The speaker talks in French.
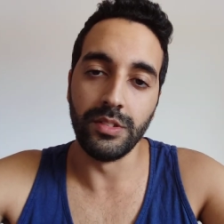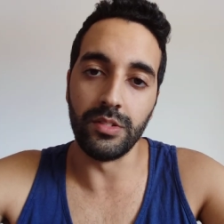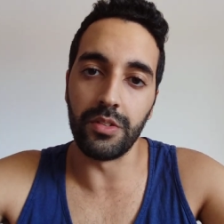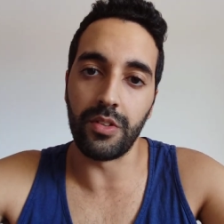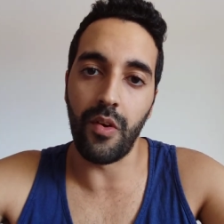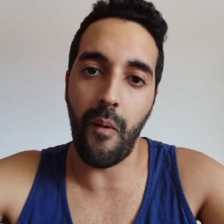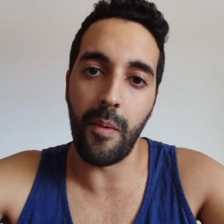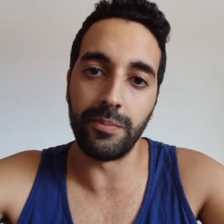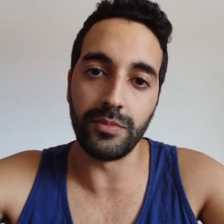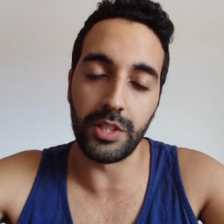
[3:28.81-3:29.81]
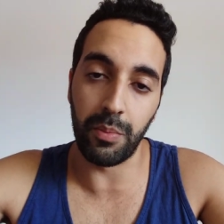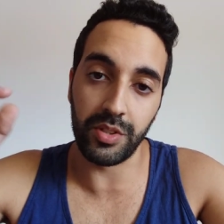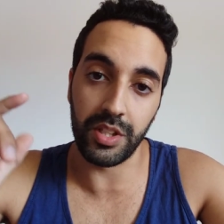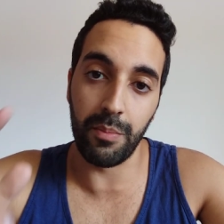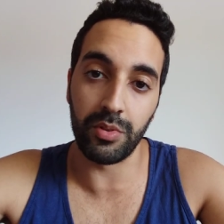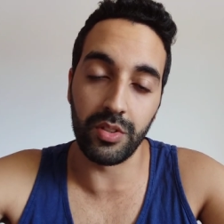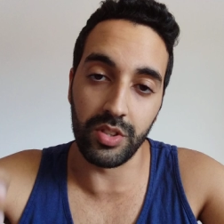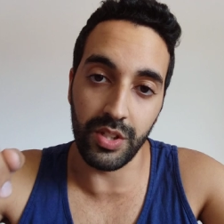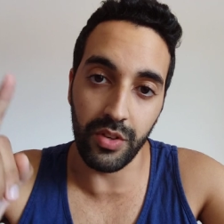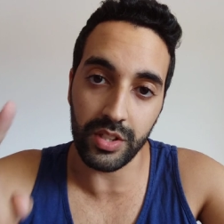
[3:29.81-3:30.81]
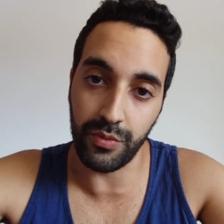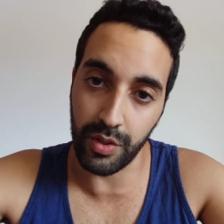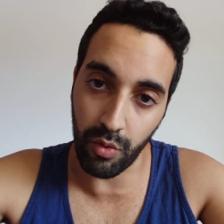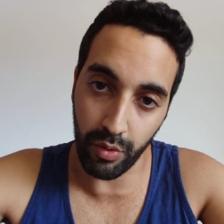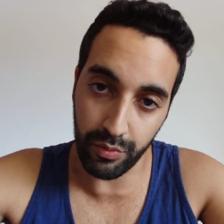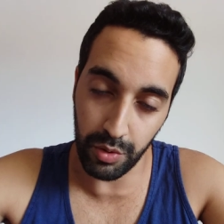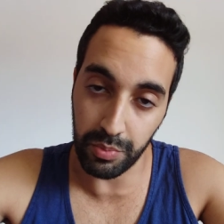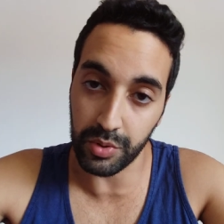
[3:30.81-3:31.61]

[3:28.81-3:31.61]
Donc euh, c'est pour ça qu'il est important de diversifier vos revenus,